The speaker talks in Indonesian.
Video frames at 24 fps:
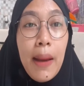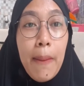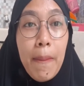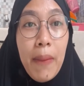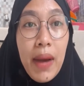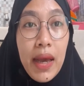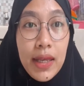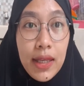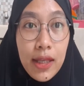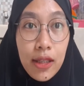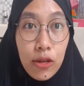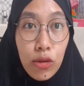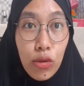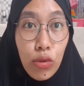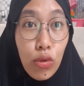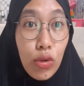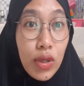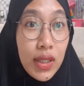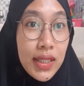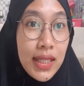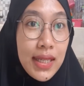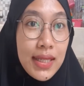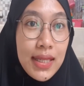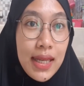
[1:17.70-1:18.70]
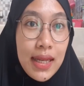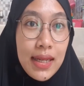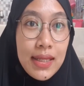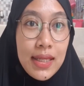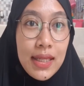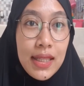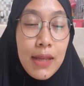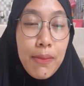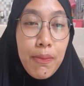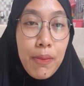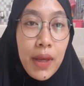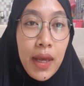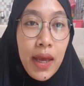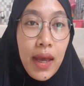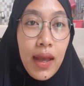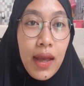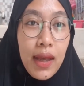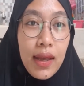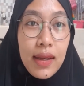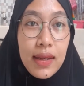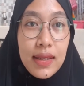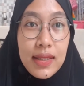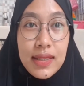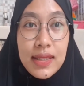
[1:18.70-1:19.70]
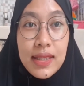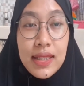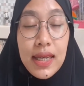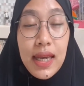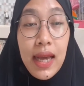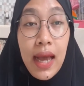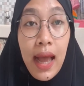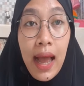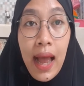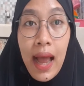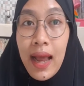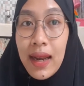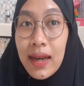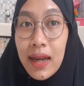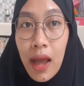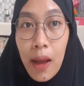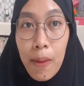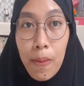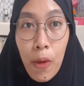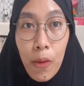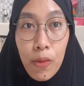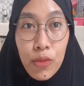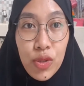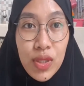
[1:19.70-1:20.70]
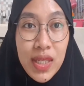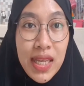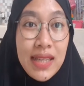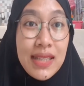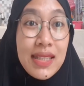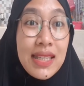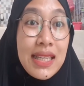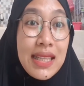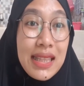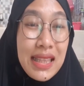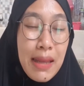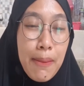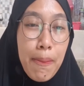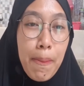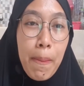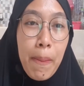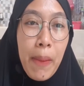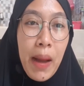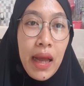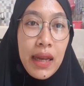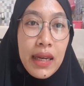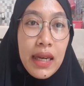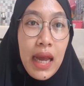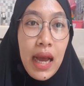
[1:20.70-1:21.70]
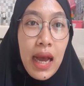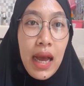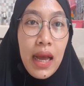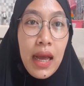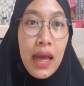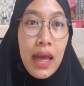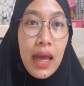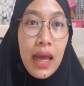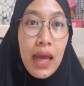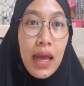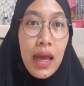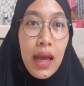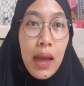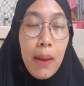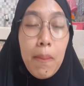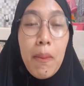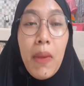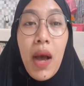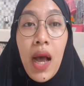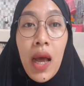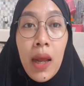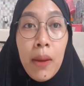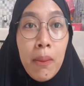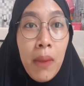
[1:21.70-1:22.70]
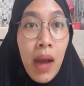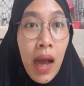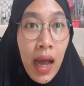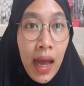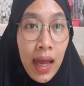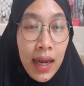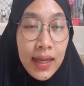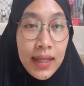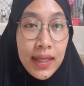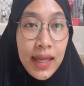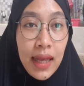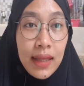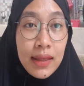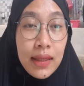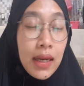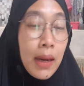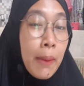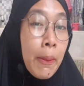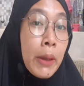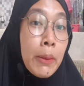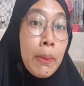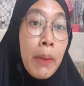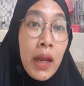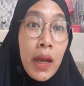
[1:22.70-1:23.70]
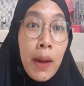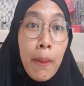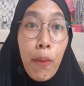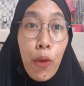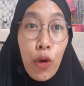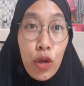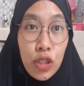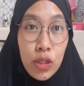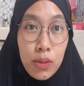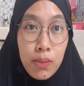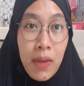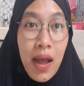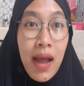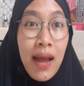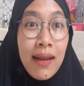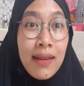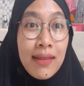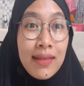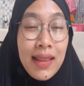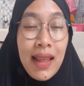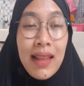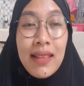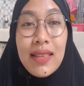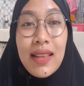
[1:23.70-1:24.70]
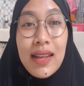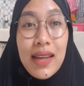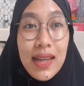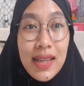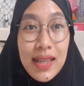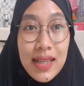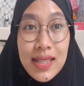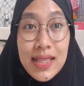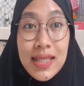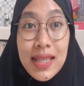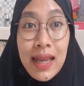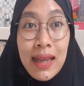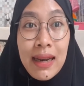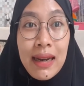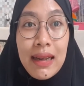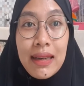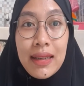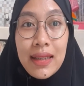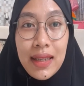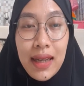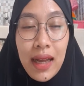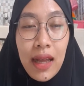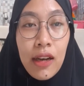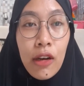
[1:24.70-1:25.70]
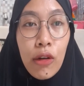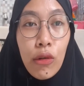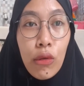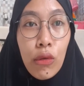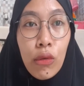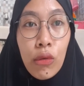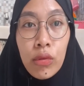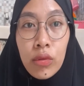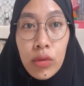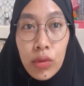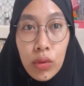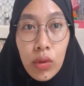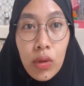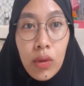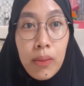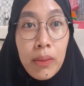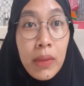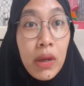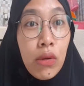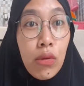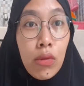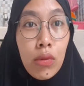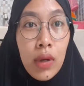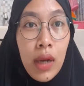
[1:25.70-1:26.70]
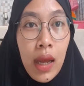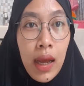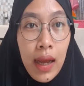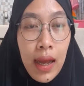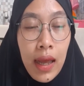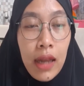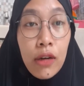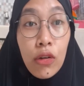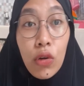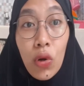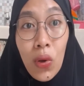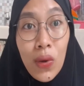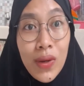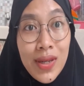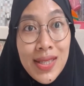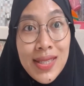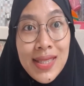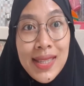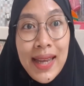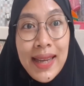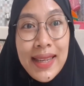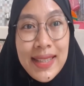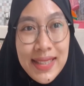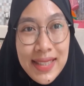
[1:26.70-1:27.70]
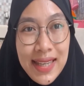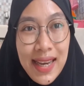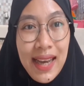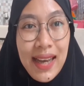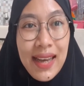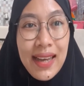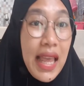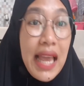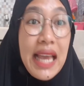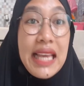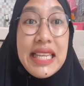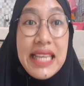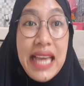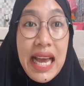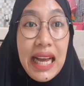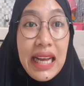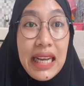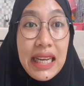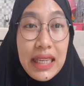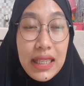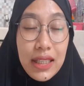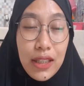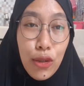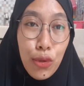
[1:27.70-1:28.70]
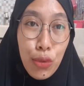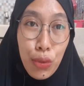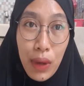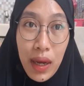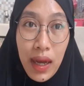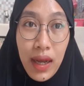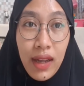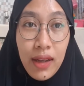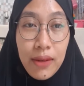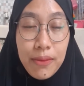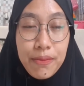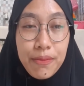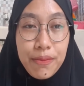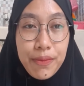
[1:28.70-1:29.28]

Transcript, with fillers: bayi itu kulitnya sensitif ya. Jika anak mom sensitif pada bahan-bahan yang terdapat pada posbak, Tante Riki sarankan untuk menggunakan klodi saja. Yang kedua,